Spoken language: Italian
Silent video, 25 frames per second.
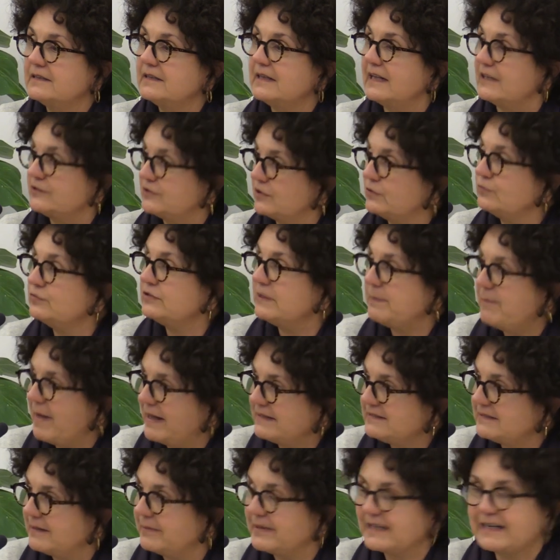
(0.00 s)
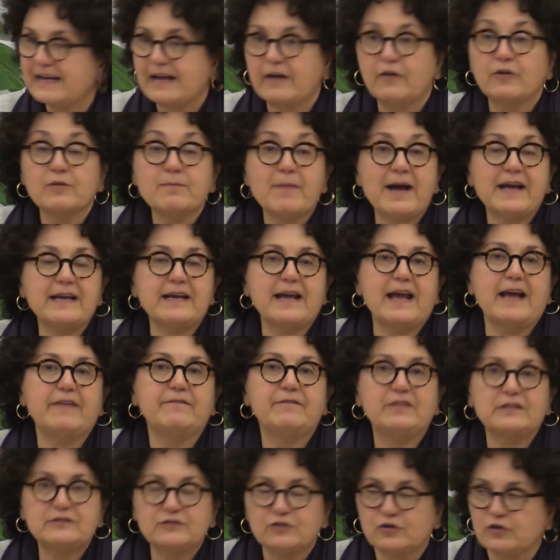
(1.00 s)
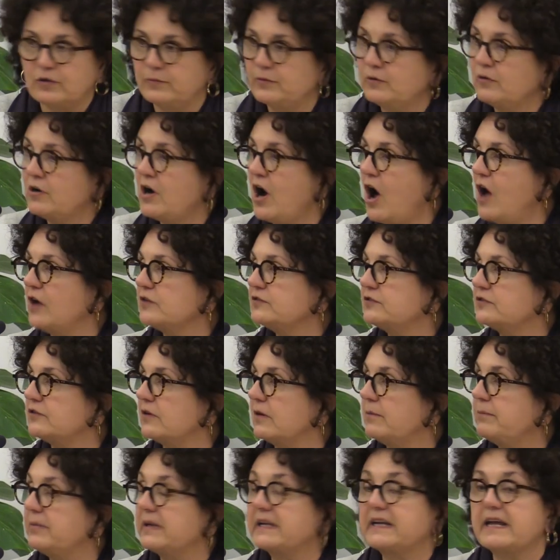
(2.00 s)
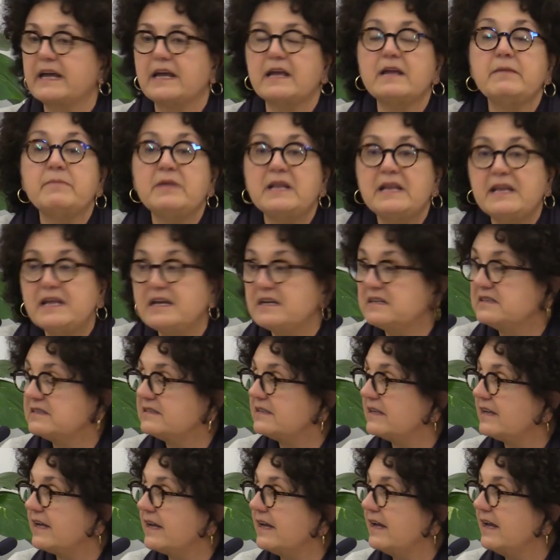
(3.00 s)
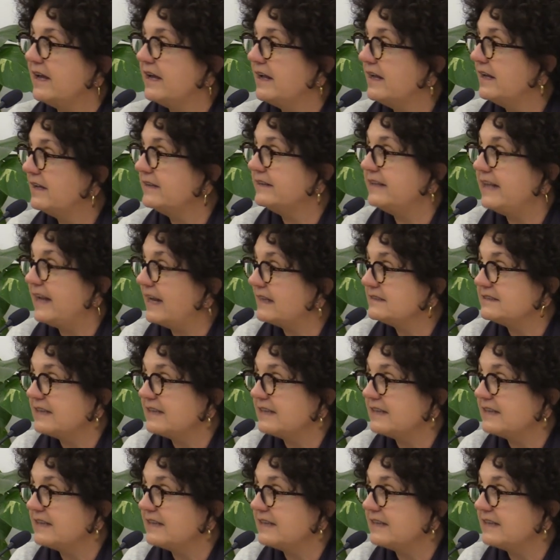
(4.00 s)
la salute passa perché ormai è visto come un costo, perché i ministri della